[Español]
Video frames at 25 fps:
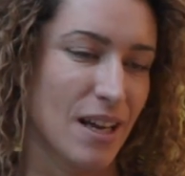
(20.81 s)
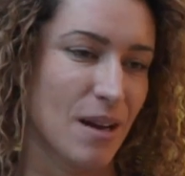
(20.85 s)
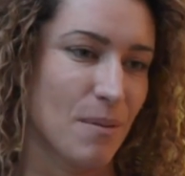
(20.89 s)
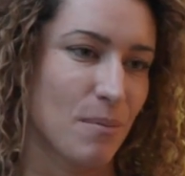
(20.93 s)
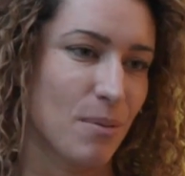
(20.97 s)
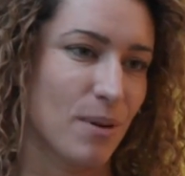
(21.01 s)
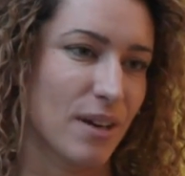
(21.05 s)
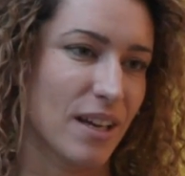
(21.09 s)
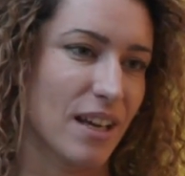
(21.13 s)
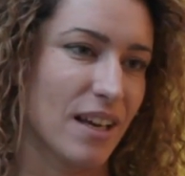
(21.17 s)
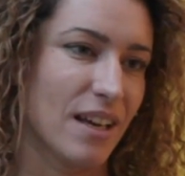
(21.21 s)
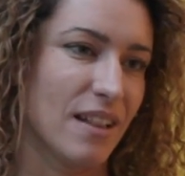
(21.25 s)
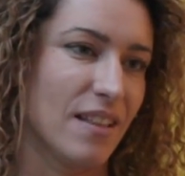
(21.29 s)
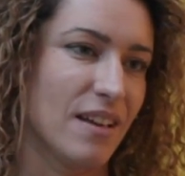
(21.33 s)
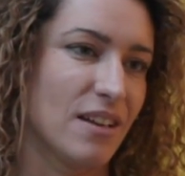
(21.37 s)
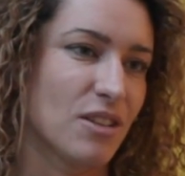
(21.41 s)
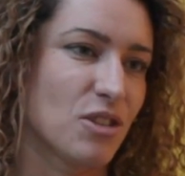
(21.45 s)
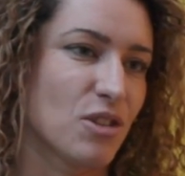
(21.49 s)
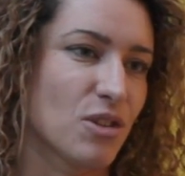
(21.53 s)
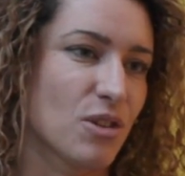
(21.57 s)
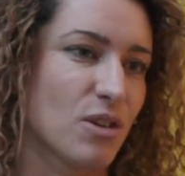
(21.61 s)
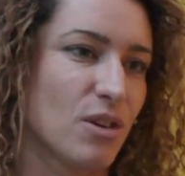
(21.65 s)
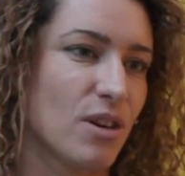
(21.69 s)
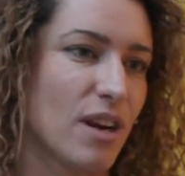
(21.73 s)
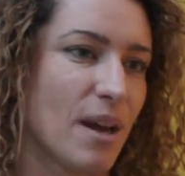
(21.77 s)
Porque de
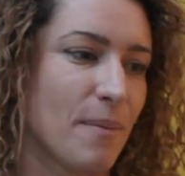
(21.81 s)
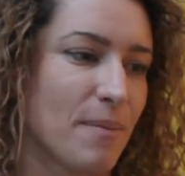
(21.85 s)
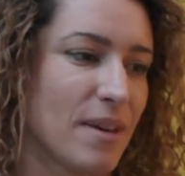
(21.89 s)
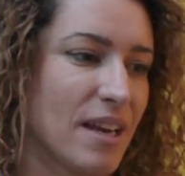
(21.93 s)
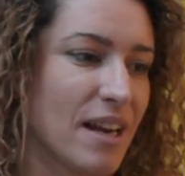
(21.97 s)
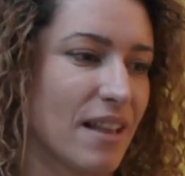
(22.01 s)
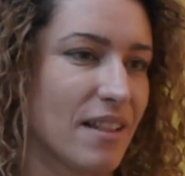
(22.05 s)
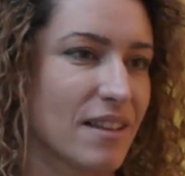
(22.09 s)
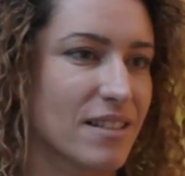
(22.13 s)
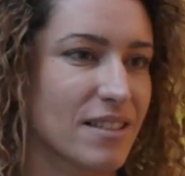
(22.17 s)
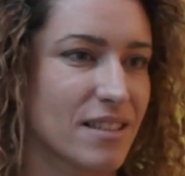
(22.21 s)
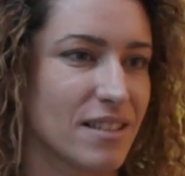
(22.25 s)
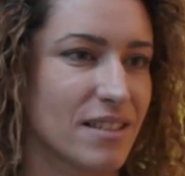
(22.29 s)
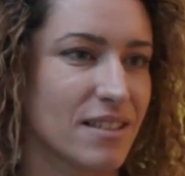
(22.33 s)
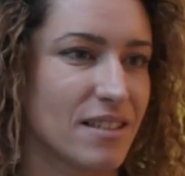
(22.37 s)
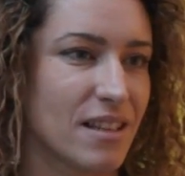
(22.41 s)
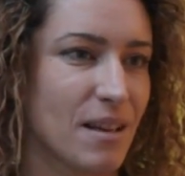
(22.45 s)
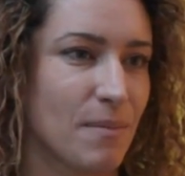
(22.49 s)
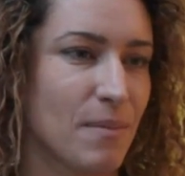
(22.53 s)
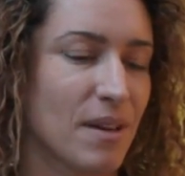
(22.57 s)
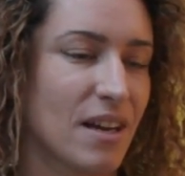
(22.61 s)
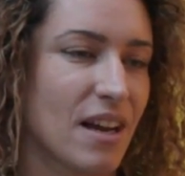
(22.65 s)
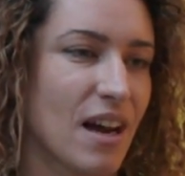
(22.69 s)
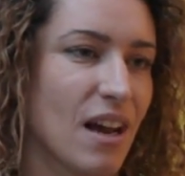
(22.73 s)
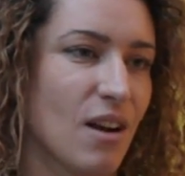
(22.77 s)
hecho la mirada
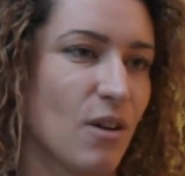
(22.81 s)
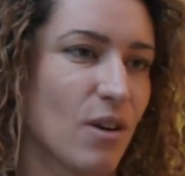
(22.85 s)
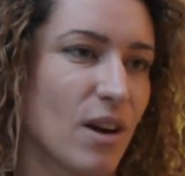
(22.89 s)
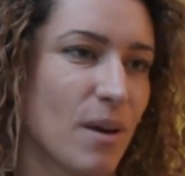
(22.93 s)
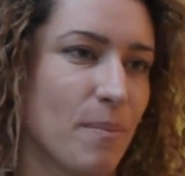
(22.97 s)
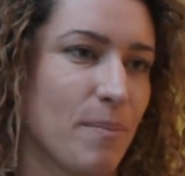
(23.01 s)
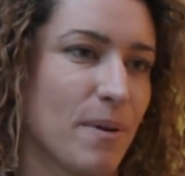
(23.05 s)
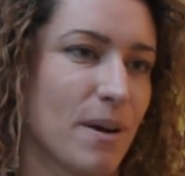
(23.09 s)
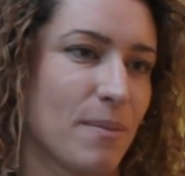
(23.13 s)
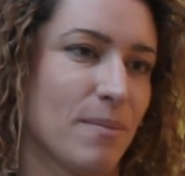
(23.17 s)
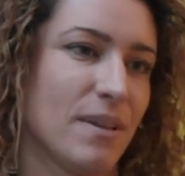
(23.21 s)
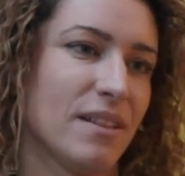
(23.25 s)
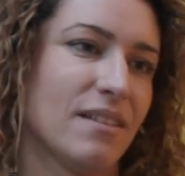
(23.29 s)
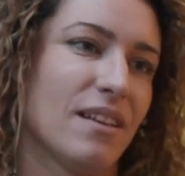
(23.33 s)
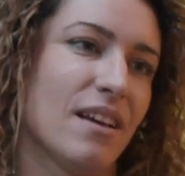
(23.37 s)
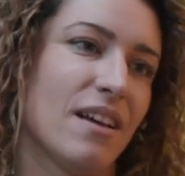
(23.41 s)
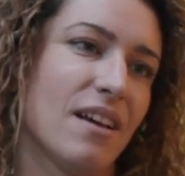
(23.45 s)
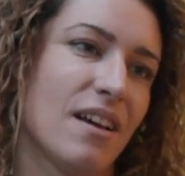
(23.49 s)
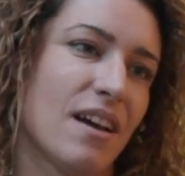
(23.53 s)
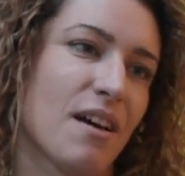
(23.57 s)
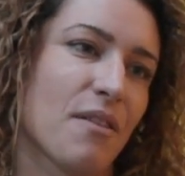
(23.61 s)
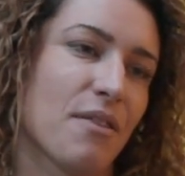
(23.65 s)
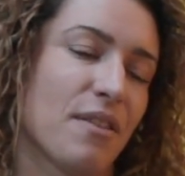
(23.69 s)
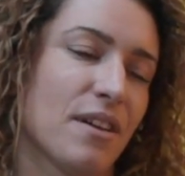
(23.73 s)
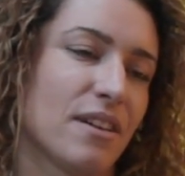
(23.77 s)
sistémica lo que
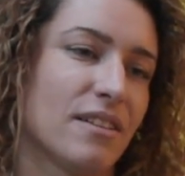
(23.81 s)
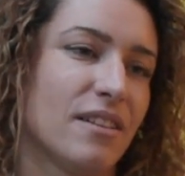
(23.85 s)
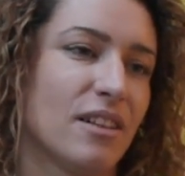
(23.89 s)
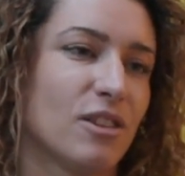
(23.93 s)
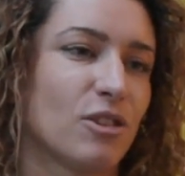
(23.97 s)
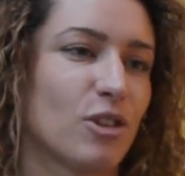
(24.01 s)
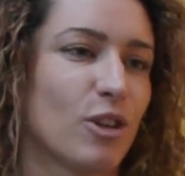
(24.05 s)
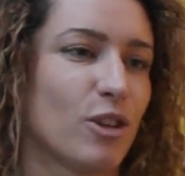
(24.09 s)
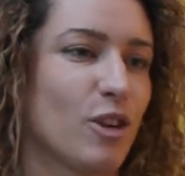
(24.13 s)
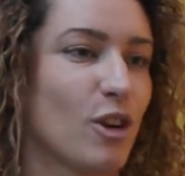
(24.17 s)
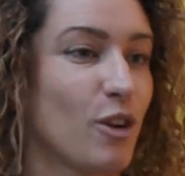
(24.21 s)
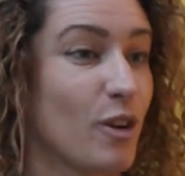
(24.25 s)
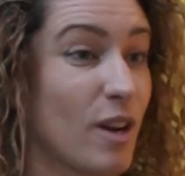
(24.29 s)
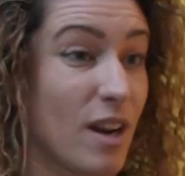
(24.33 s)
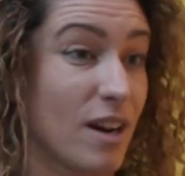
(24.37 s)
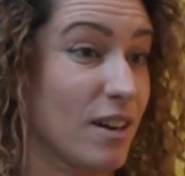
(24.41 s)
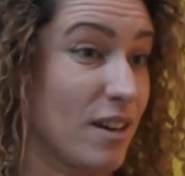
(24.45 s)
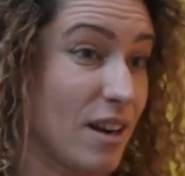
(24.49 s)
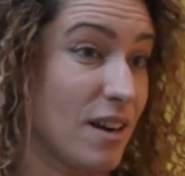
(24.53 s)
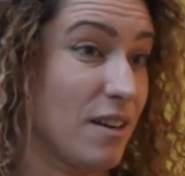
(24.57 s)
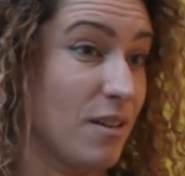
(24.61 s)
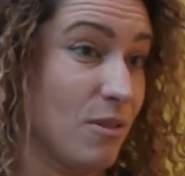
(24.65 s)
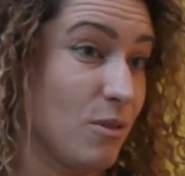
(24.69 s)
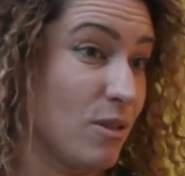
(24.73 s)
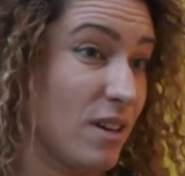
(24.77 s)
permite hacer dentro de una
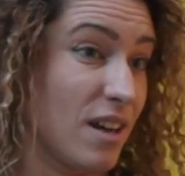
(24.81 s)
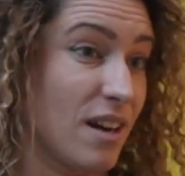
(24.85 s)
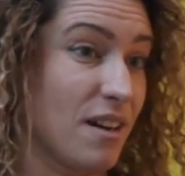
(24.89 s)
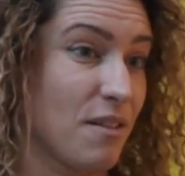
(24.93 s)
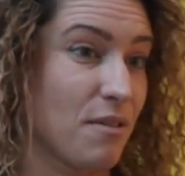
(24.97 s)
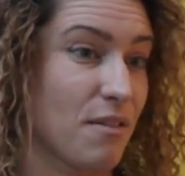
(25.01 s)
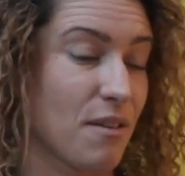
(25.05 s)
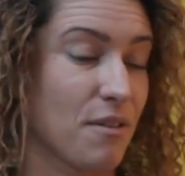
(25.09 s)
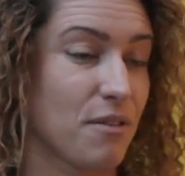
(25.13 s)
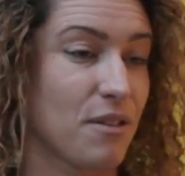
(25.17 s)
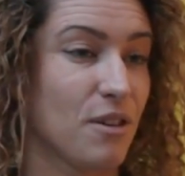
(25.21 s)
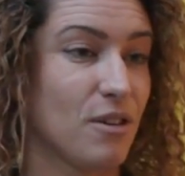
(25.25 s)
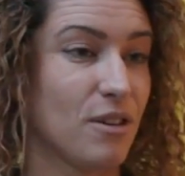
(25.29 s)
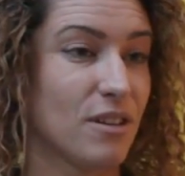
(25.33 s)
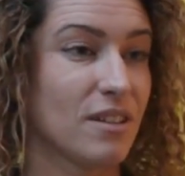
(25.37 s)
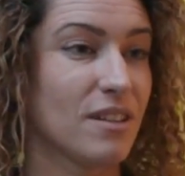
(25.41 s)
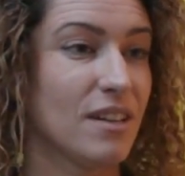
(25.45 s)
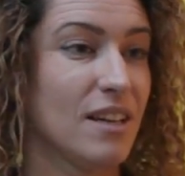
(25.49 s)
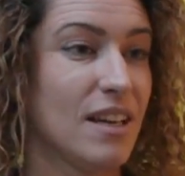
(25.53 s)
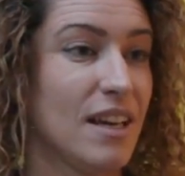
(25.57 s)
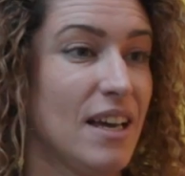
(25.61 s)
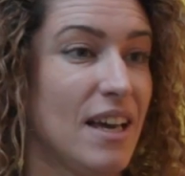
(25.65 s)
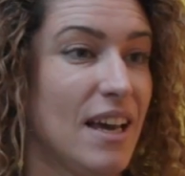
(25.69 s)
organización